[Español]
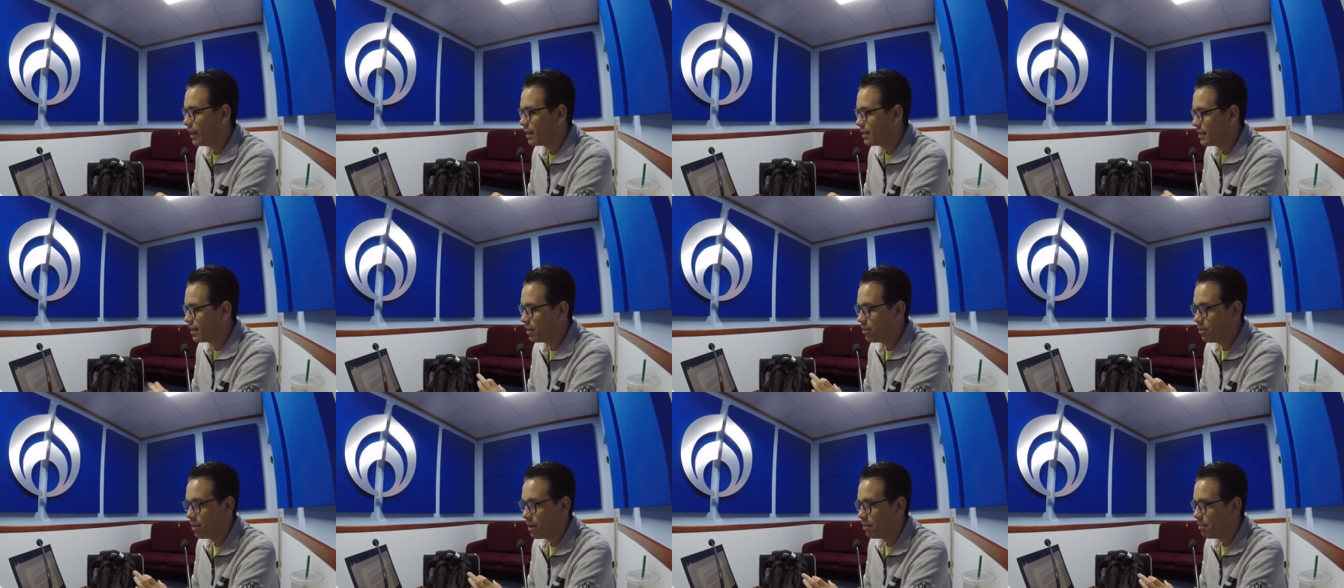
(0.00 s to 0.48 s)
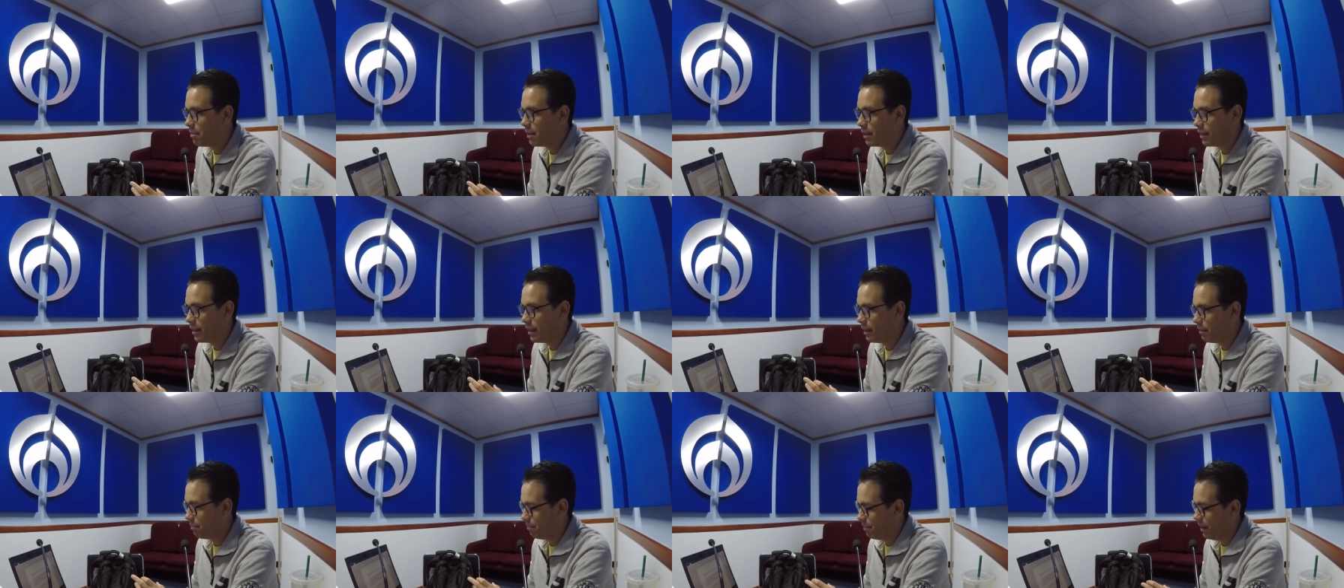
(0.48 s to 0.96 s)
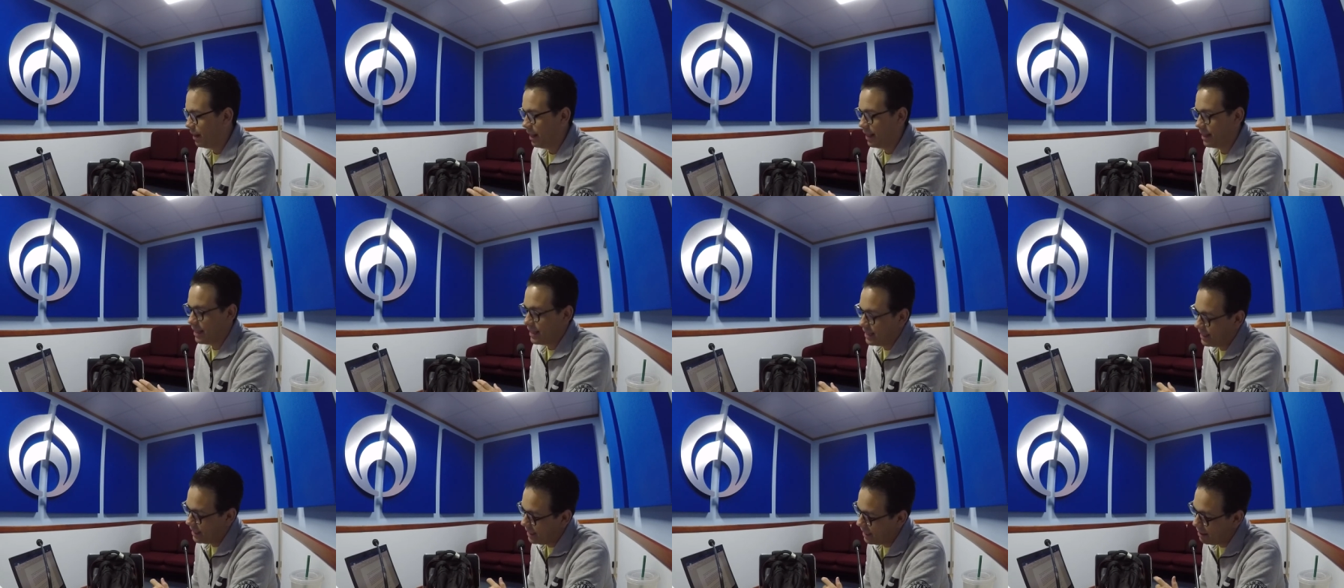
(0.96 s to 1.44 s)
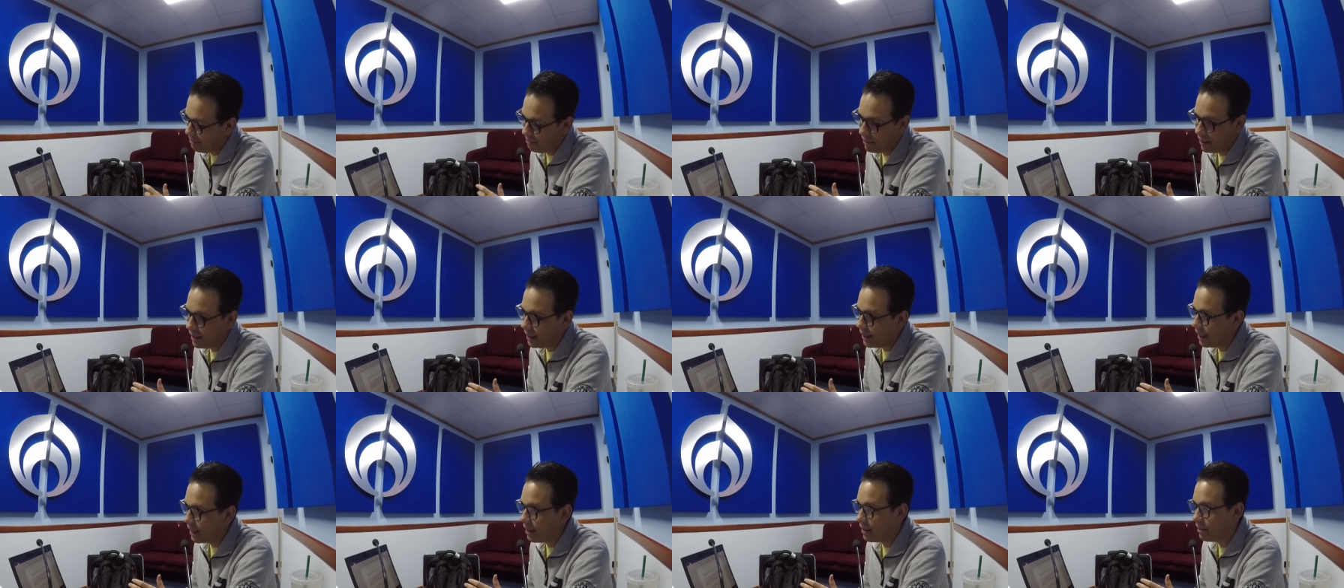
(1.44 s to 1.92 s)
Seguramente para diciembre
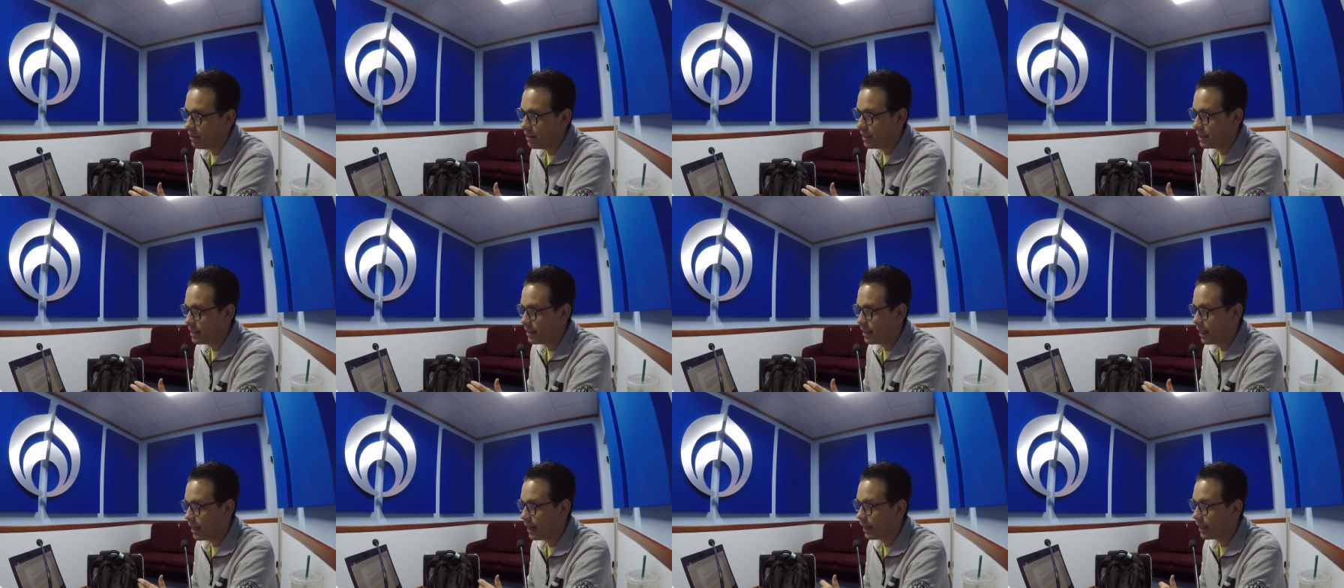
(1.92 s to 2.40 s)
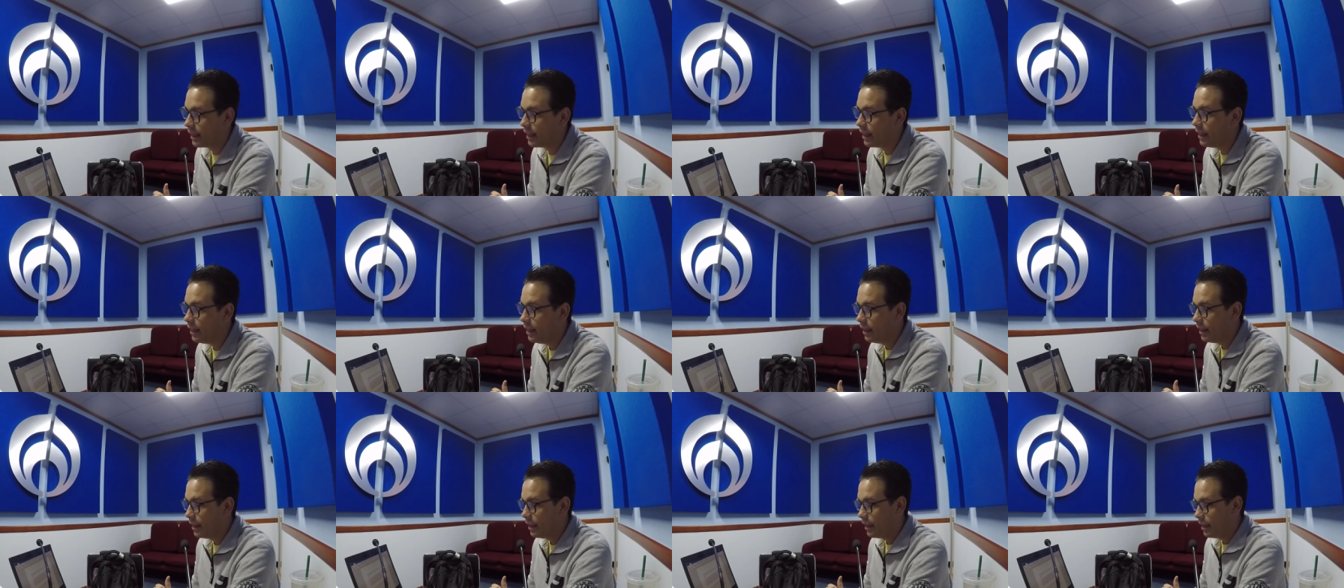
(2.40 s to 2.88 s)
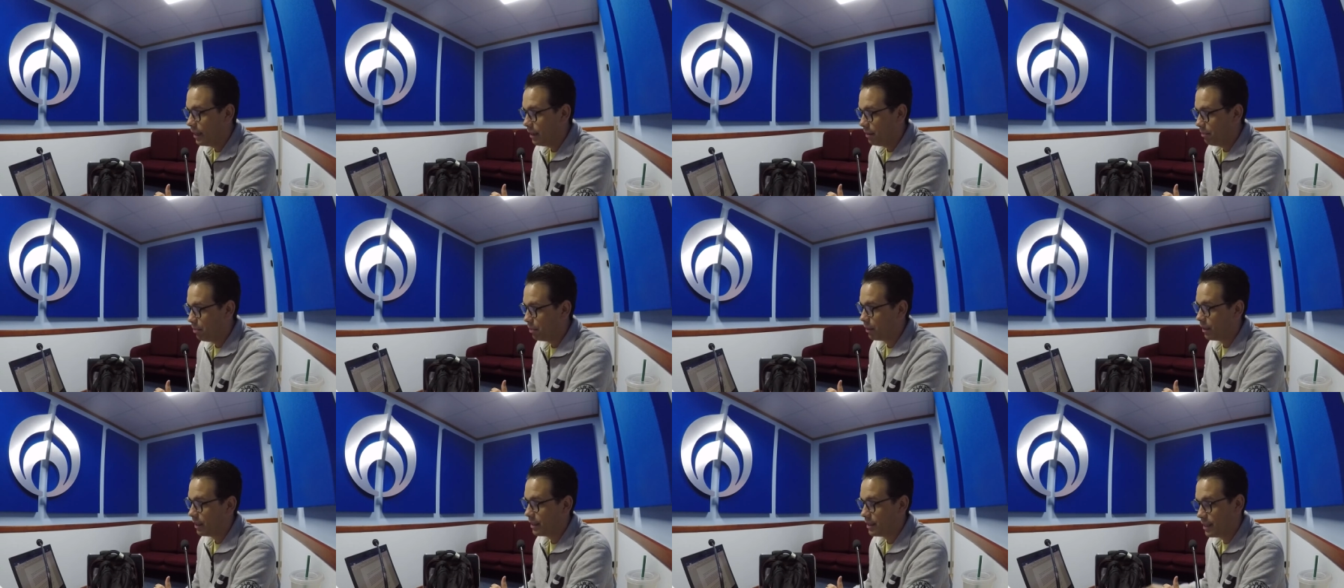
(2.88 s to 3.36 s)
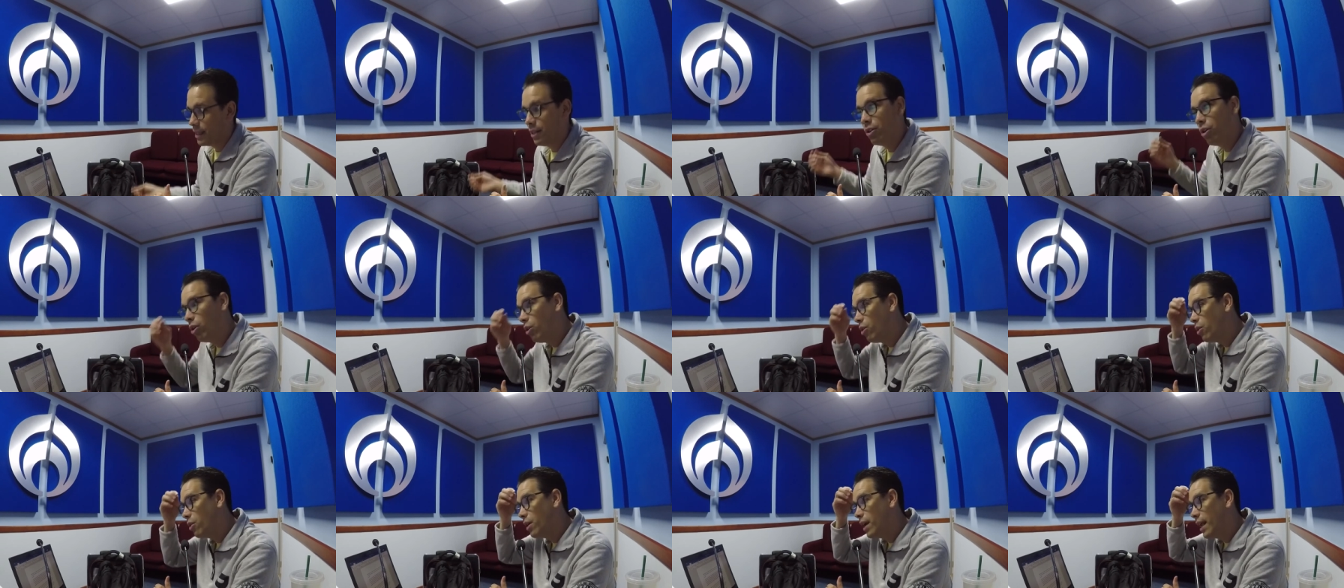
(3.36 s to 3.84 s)
ya debe estar aquí. Porque si no
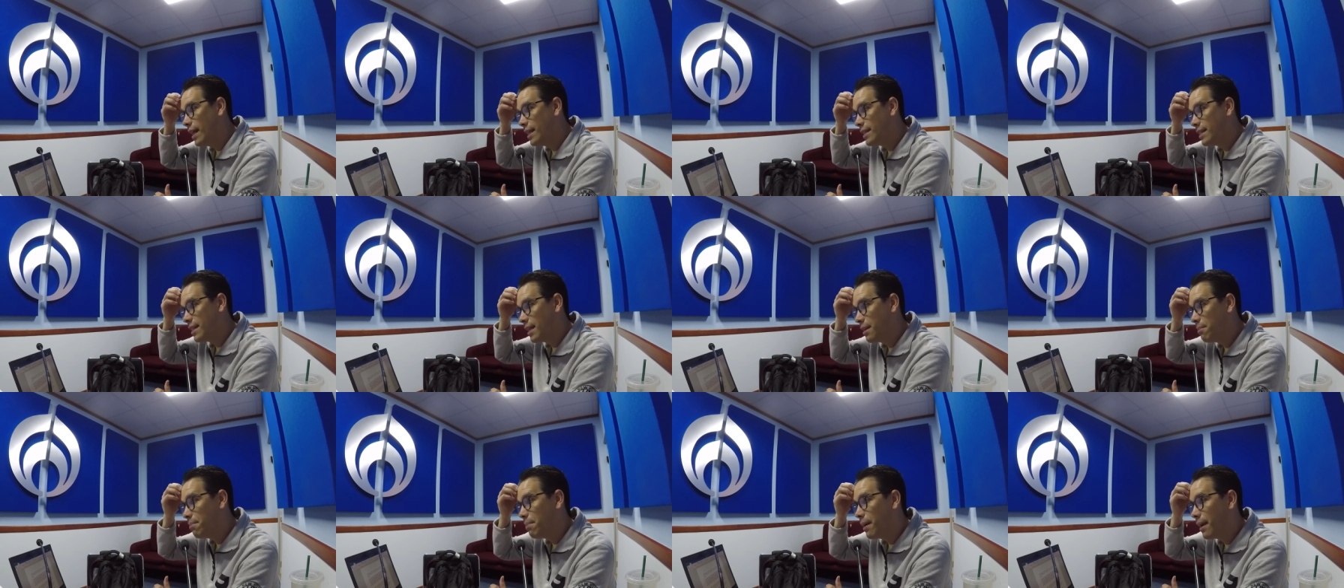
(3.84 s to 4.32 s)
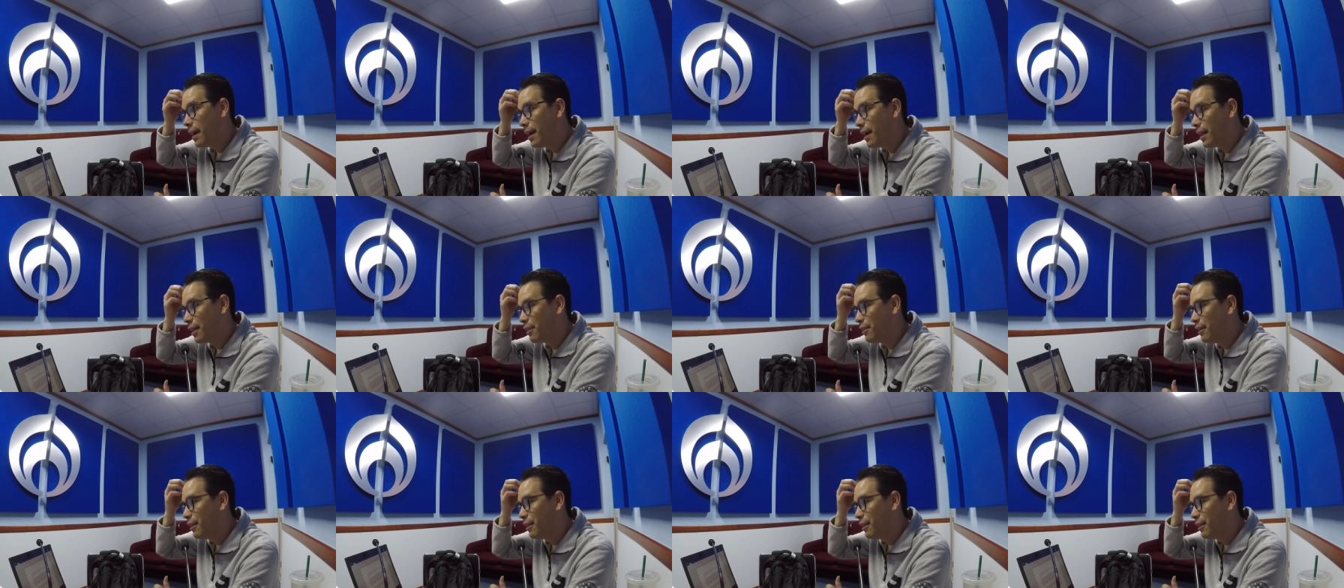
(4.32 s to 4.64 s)
lo lanzan para las